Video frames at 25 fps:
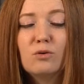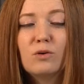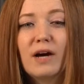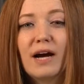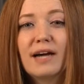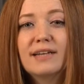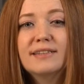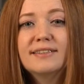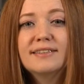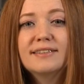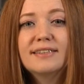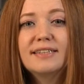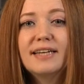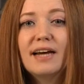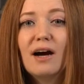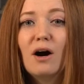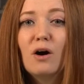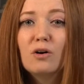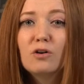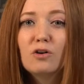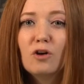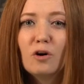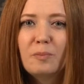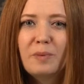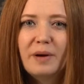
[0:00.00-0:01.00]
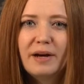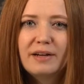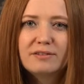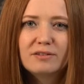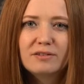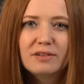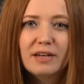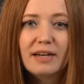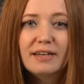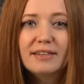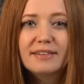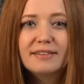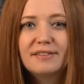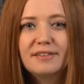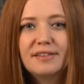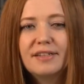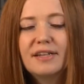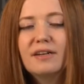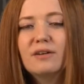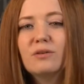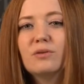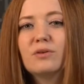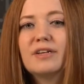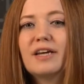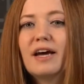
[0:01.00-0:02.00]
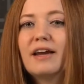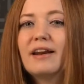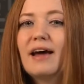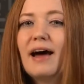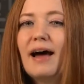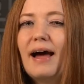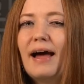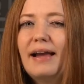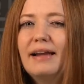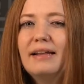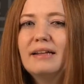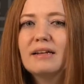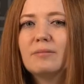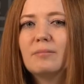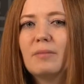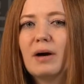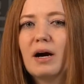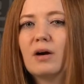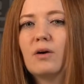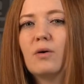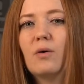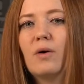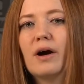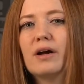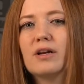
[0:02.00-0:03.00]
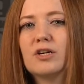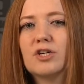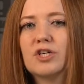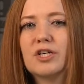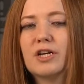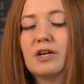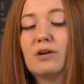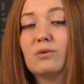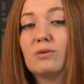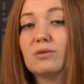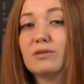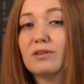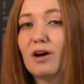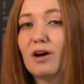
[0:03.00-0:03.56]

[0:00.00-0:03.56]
kannst sie dir auch noch personalisieren und deine eigenen Makroeinstellungen